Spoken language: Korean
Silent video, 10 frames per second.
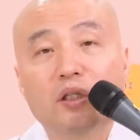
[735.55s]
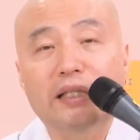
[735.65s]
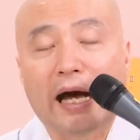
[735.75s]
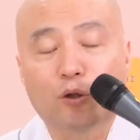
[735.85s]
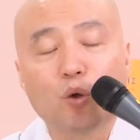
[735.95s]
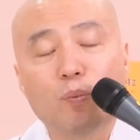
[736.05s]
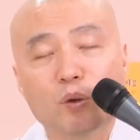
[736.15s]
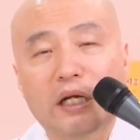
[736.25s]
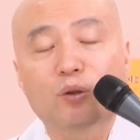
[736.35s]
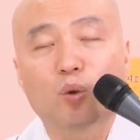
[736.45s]
나도
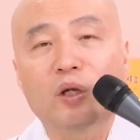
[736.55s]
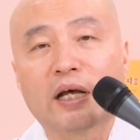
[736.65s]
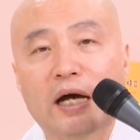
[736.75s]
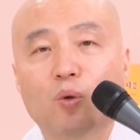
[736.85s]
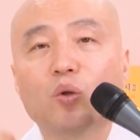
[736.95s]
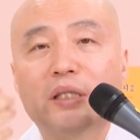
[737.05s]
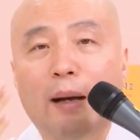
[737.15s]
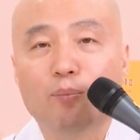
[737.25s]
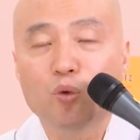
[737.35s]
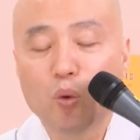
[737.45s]
보살도를 행하고
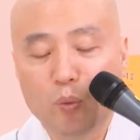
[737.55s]
남도